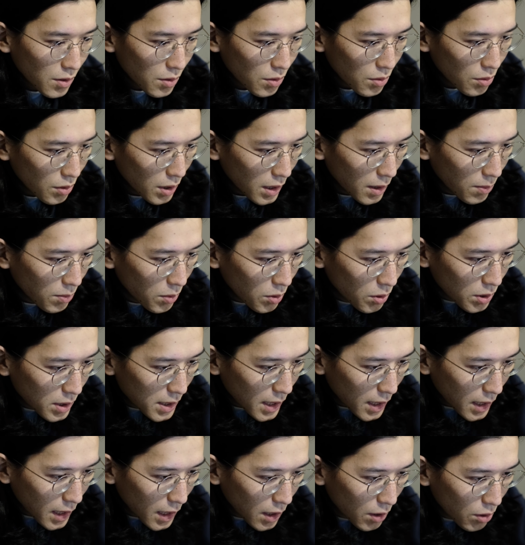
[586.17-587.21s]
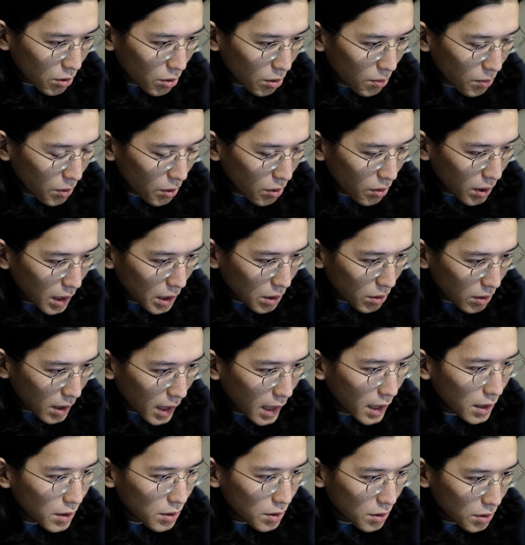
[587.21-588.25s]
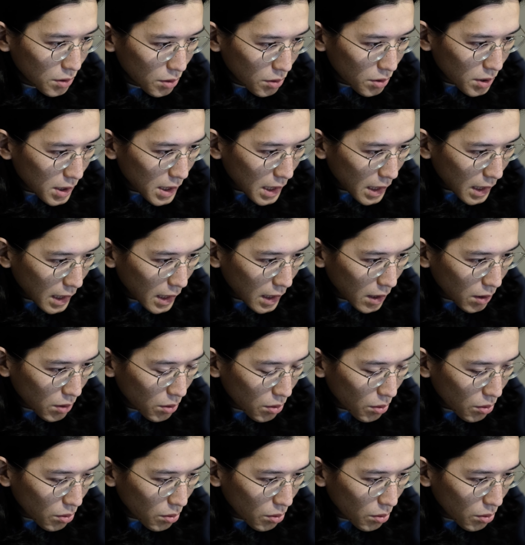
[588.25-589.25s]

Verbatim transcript: これもジャケットも、巌流のジャケット